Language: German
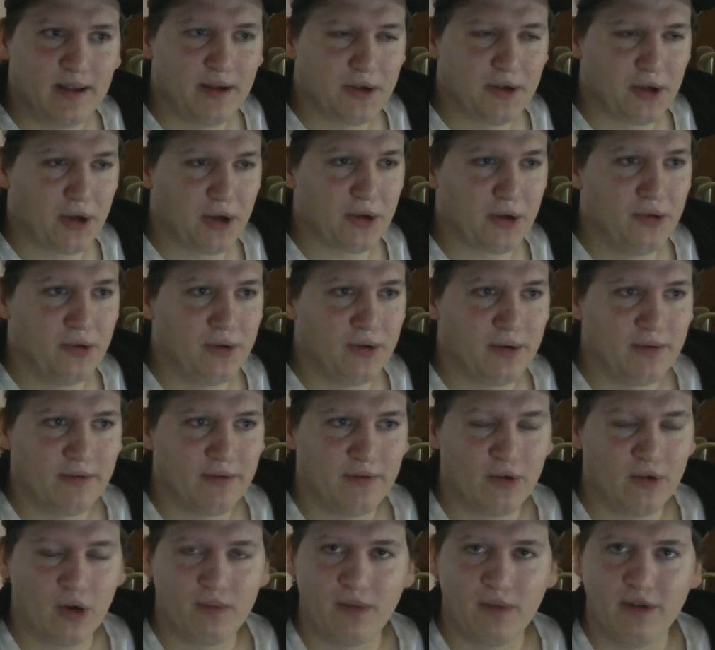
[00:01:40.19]
die ich euch
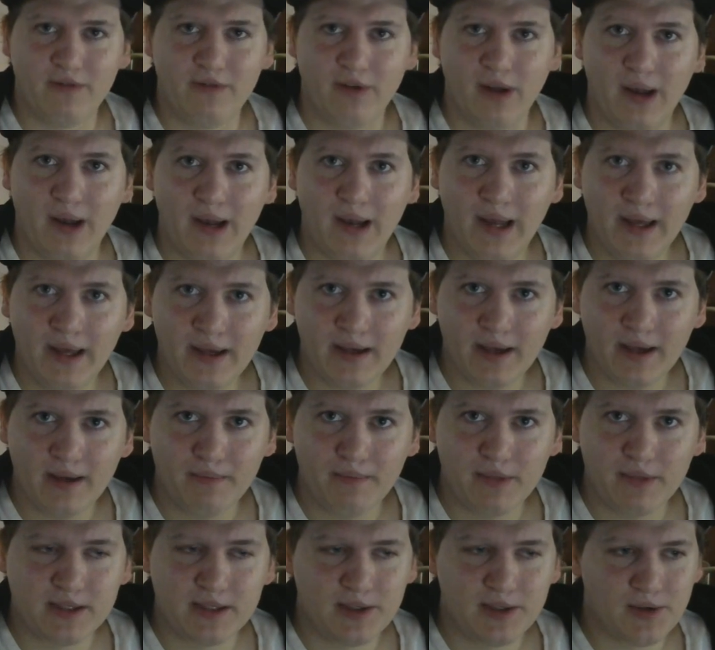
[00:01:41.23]
unten nochmal
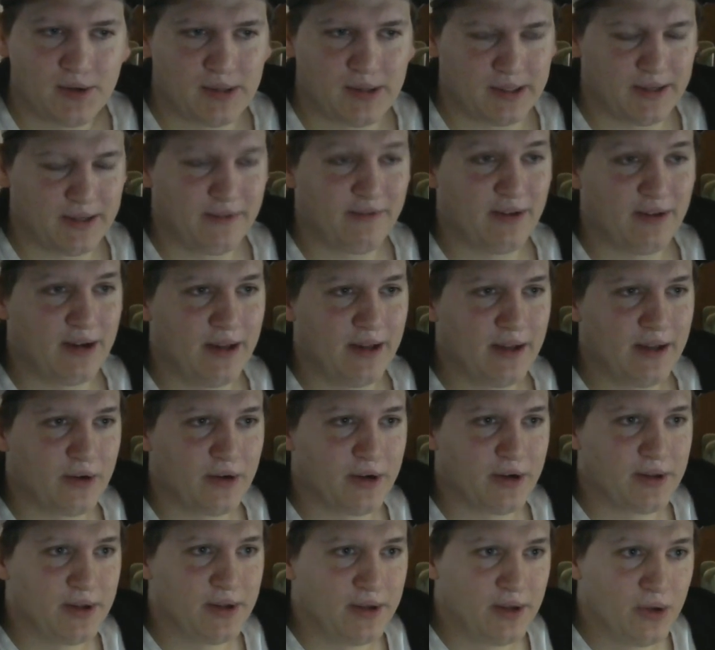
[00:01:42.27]
verlinke, beziehungsweise ich
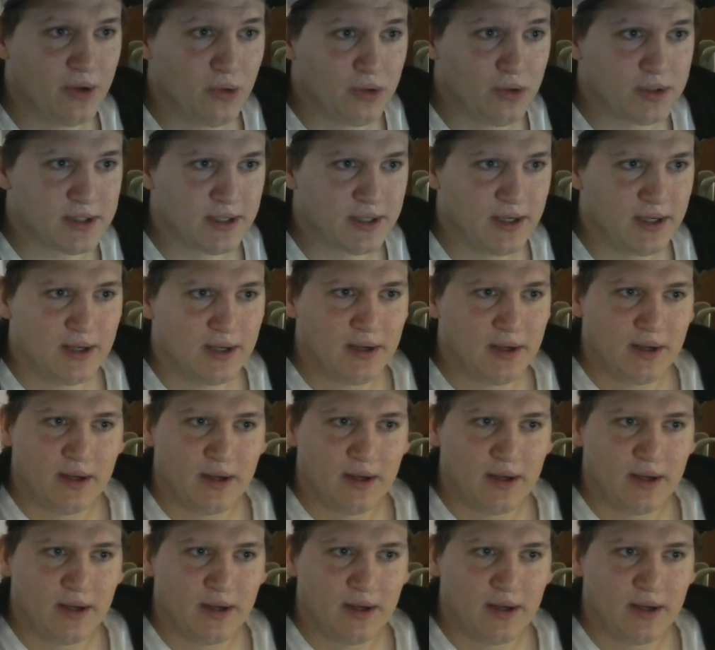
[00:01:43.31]
verlinke euch die News.